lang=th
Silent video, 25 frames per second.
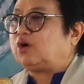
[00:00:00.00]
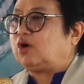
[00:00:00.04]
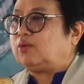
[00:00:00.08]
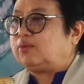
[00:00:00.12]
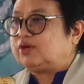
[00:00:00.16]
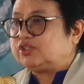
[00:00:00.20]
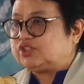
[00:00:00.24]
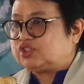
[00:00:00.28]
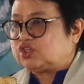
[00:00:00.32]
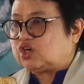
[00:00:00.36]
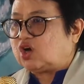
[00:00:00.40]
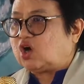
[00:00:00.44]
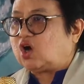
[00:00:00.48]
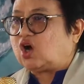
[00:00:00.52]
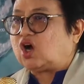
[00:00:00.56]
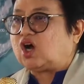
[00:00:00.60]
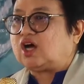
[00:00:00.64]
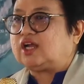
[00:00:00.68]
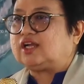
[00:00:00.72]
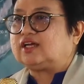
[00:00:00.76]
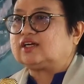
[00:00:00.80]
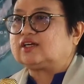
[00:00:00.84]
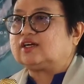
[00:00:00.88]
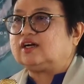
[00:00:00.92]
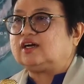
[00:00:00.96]
ได้มาหา
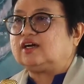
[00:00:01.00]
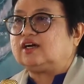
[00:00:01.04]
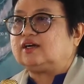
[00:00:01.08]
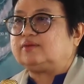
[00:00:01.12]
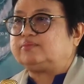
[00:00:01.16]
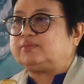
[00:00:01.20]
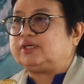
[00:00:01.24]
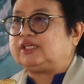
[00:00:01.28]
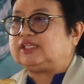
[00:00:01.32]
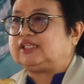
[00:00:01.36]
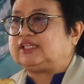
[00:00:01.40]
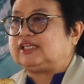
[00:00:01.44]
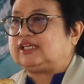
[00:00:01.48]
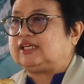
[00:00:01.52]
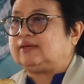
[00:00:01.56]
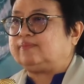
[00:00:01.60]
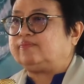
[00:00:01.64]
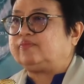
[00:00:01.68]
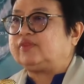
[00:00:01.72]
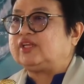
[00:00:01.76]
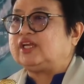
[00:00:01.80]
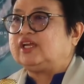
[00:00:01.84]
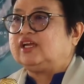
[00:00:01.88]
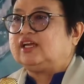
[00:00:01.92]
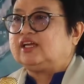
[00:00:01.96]
รือและหา
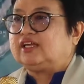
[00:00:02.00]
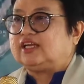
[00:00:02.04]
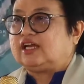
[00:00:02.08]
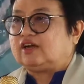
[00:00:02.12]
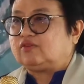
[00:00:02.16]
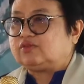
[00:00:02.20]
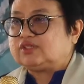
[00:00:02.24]
ทางอ